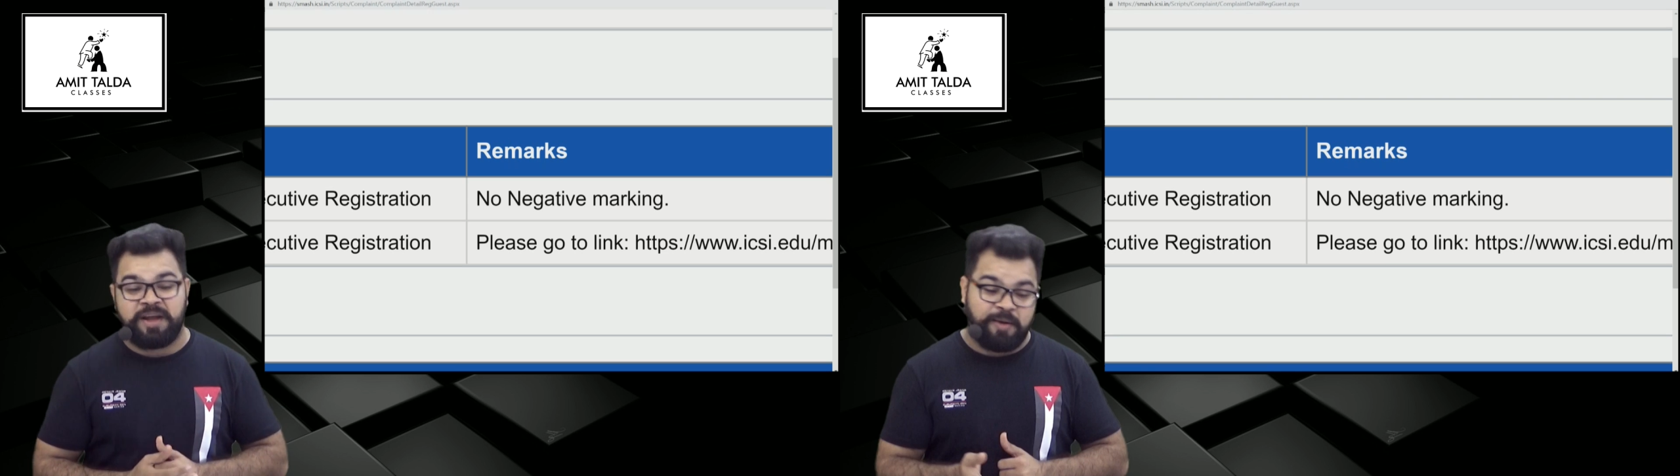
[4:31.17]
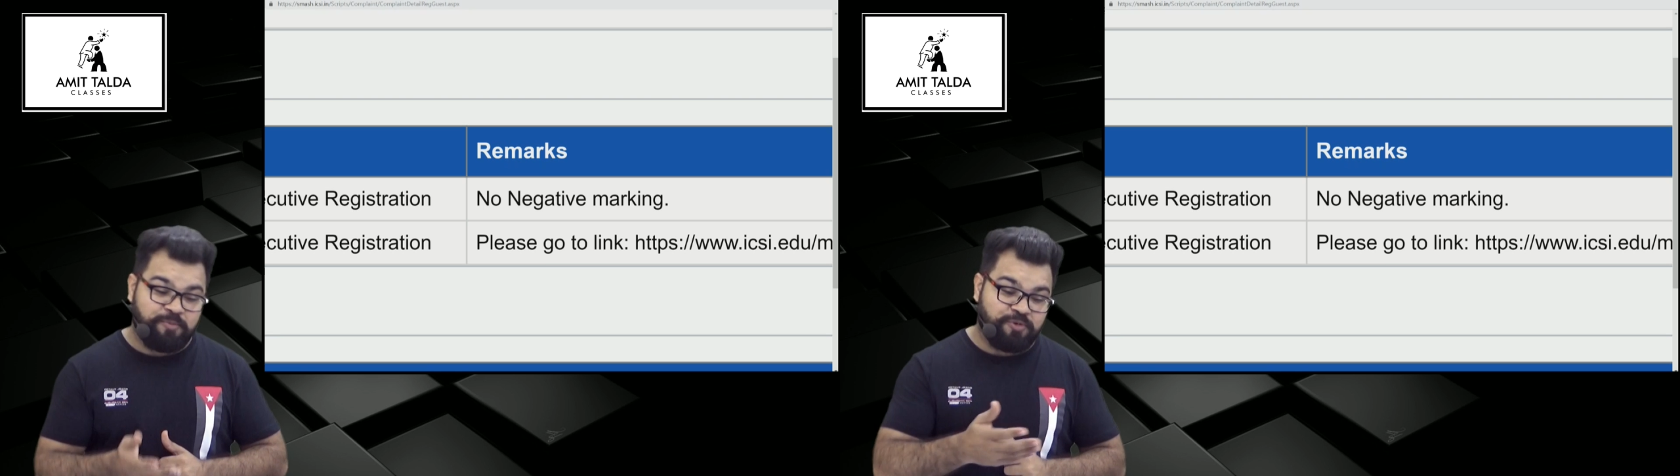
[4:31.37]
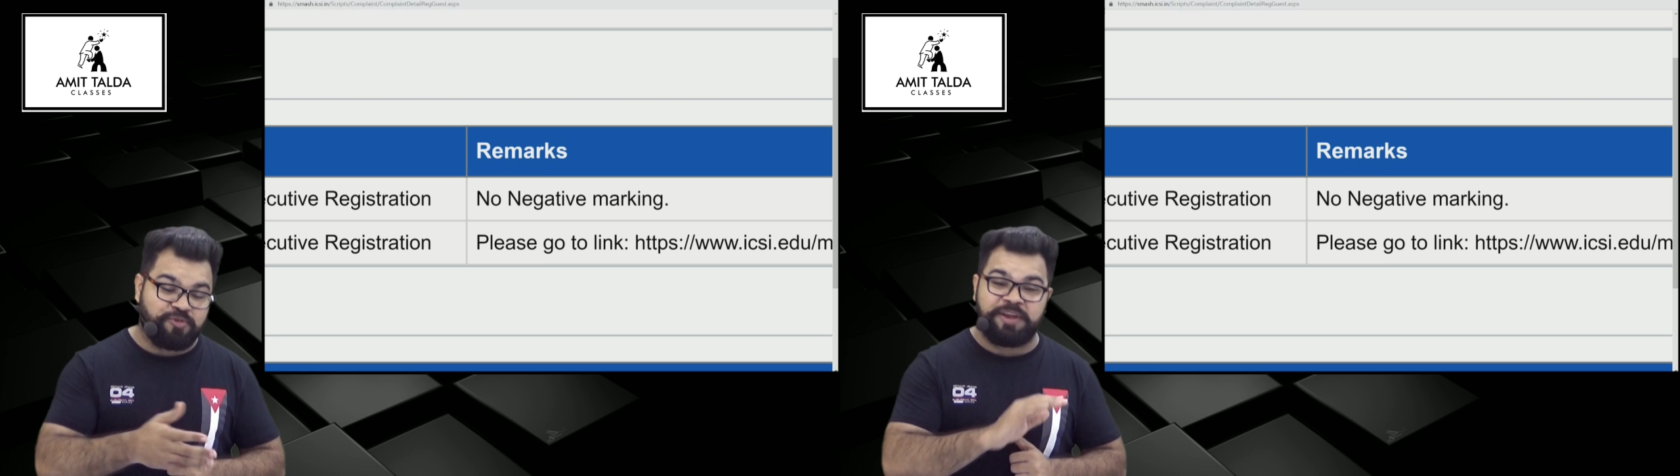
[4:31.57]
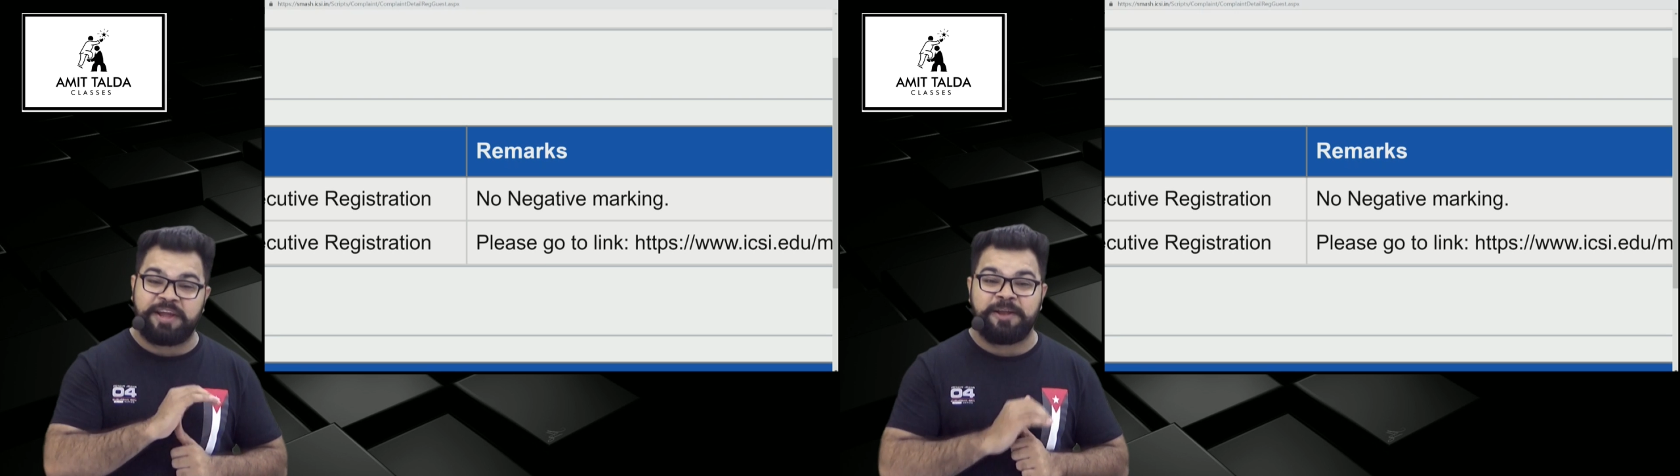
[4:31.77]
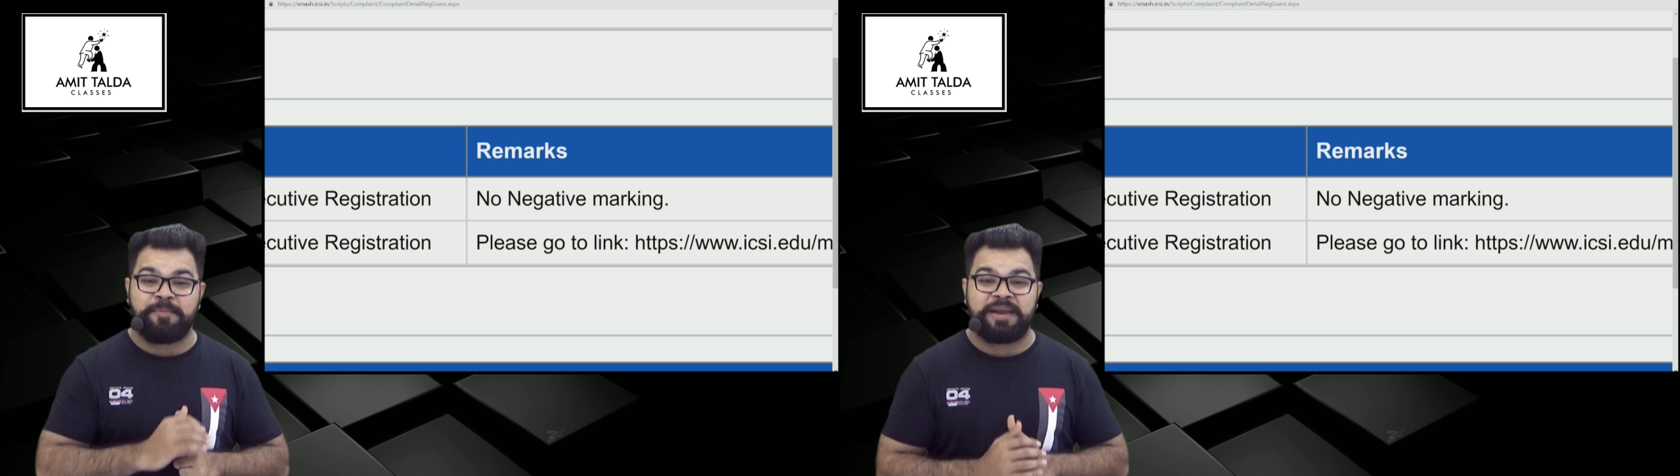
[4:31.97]
हमको तो
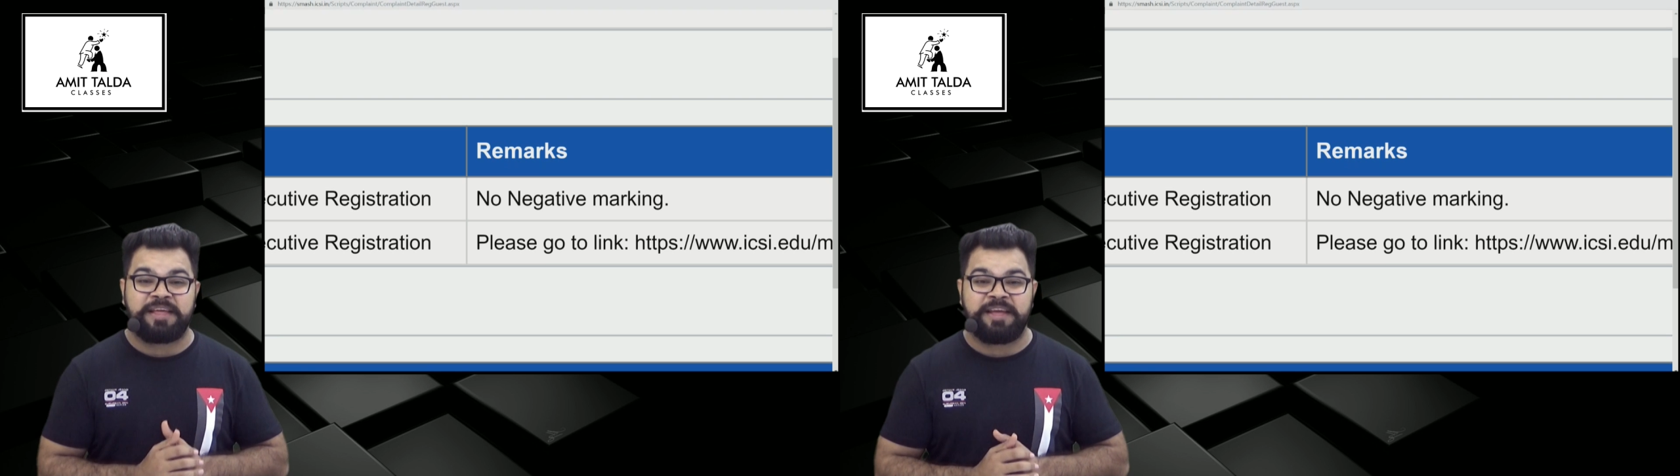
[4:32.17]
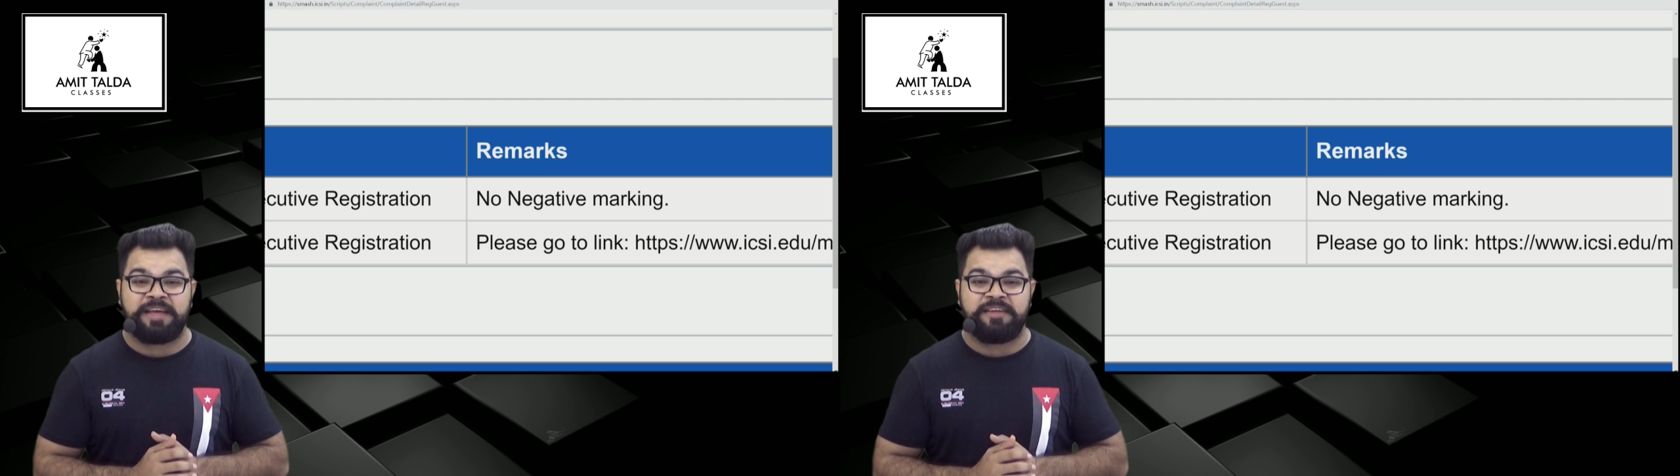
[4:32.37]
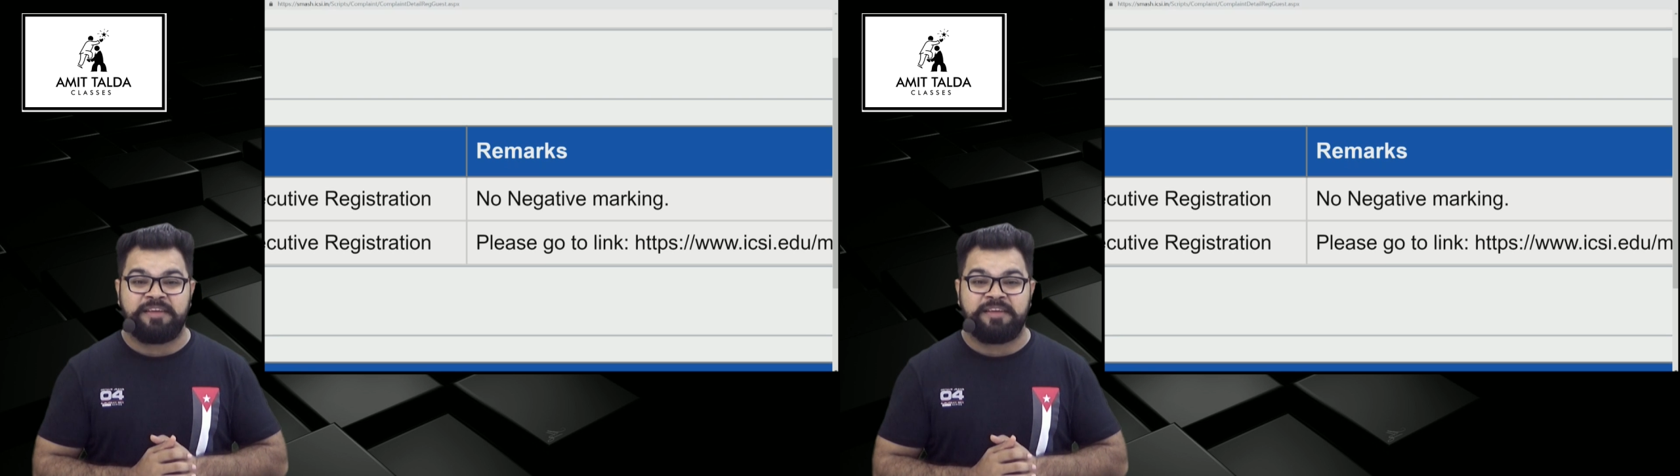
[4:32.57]
नेगेटिव मार्किंग है